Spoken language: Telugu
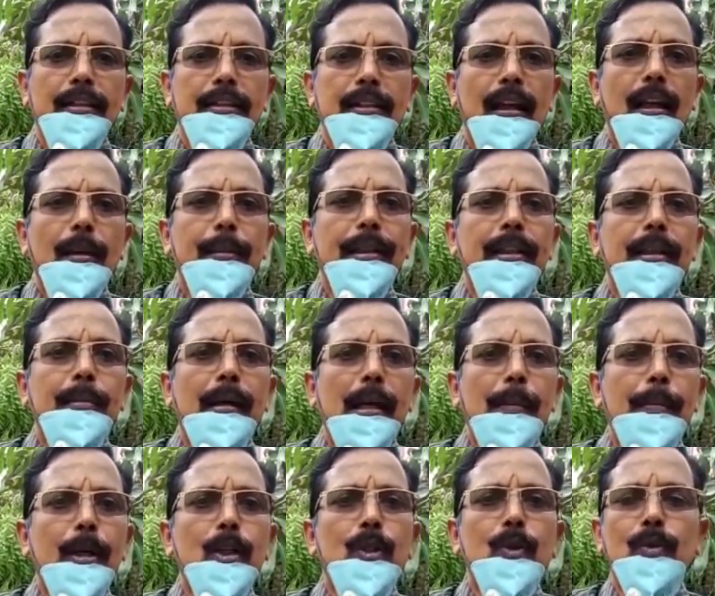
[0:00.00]
చాలామంది
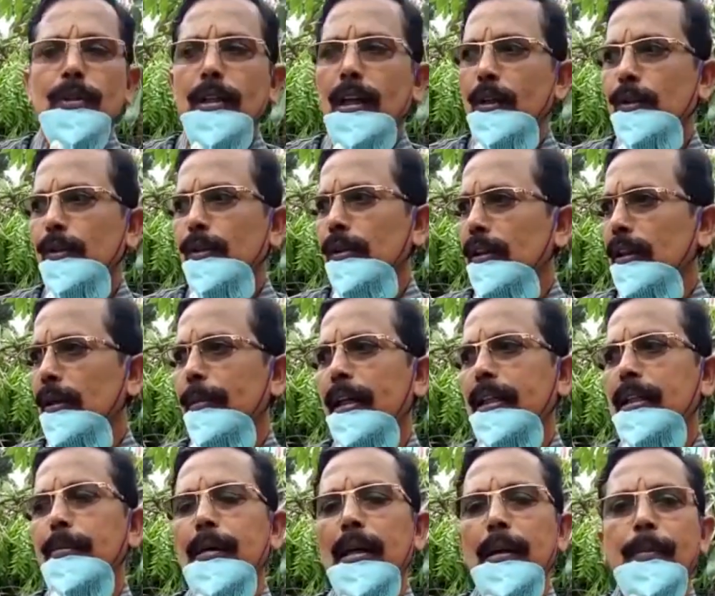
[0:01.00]
భయపడుతూ ఉంటారు
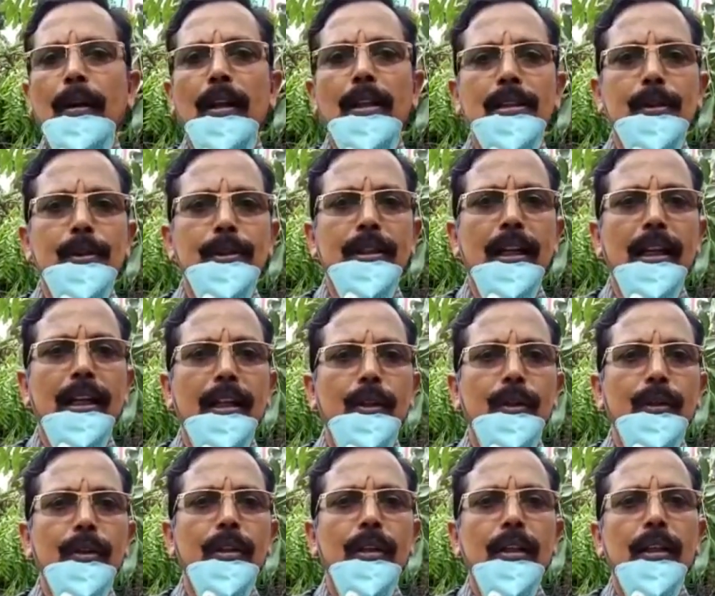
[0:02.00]
ఏమాత్రం భయపడాల్సిన అవసరం
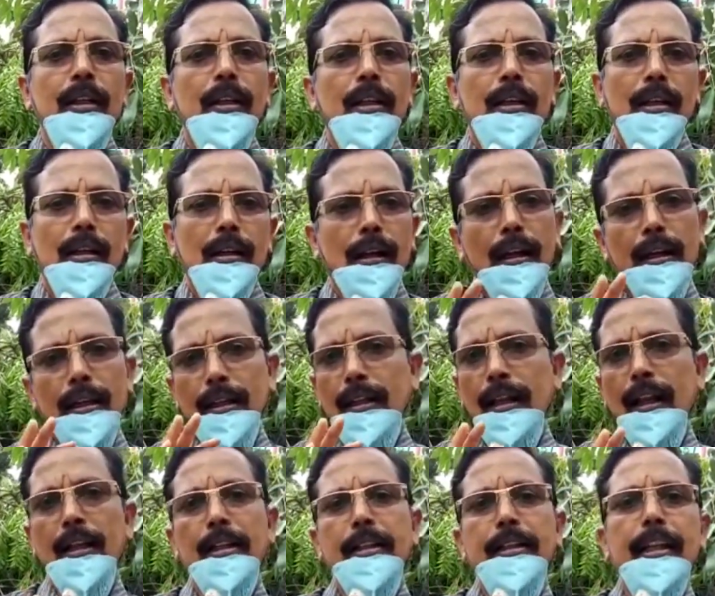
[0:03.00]
లేదు అన్ని
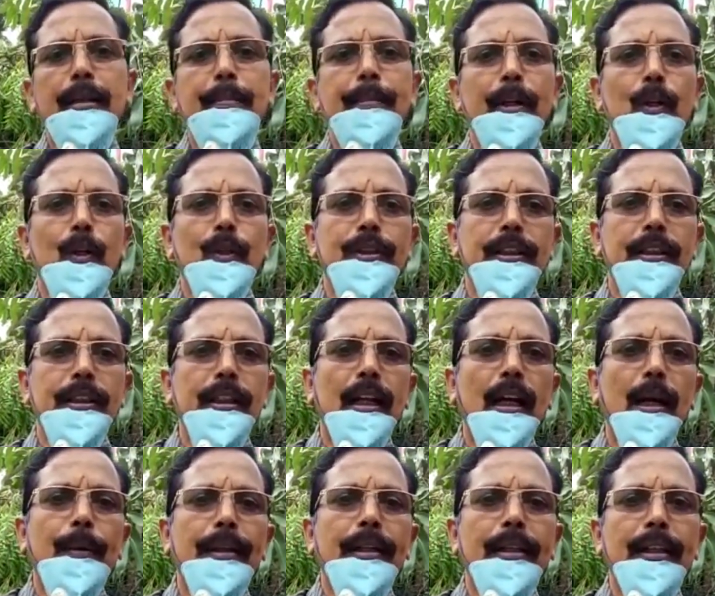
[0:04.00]
దానికి ట్రీట్మెంట్ వచ్చింది
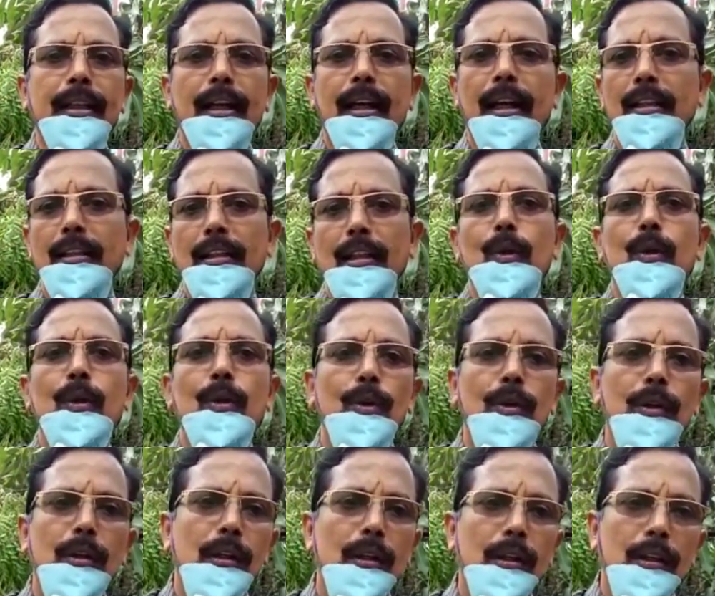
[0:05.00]
కాబట్టి అందరూ
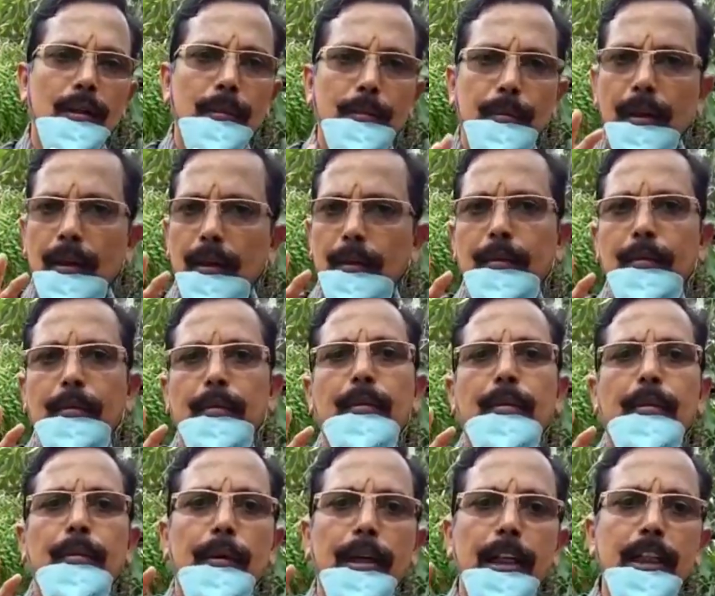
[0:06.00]

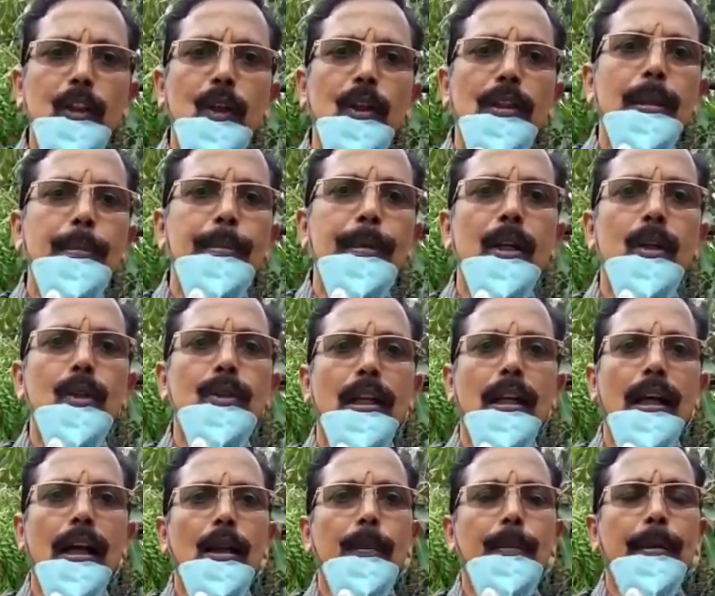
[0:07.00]
వైద్యులు చెప్పినట్టు
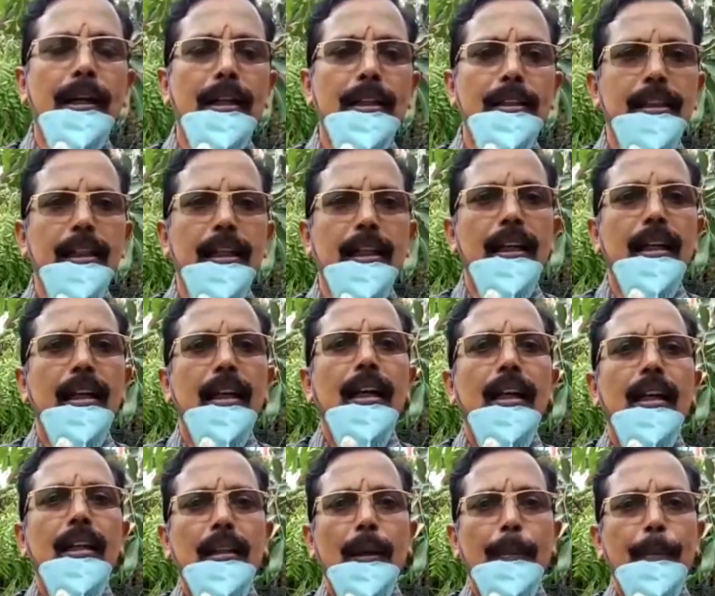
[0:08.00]
సలహాలు పాటిస్తే
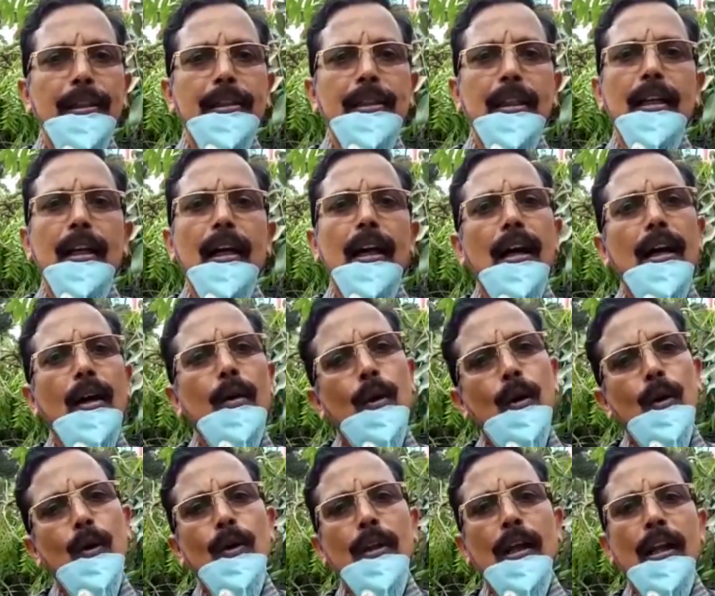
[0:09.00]
తప్పనిసరిగా
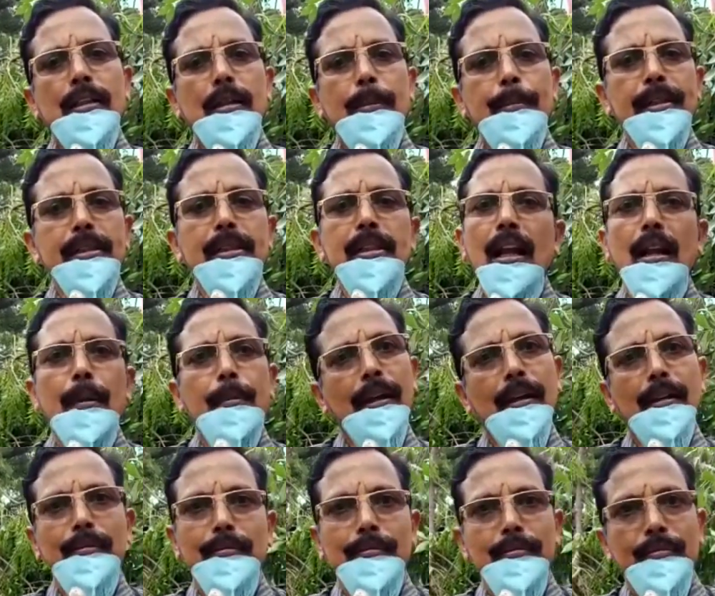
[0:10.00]
కోలుకుంటారని చెప్పేసి నా
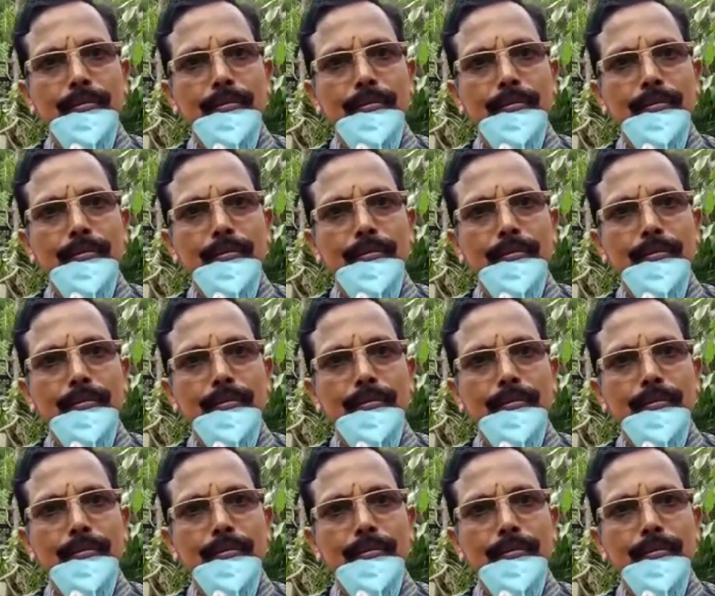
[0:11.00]
నమ్మకం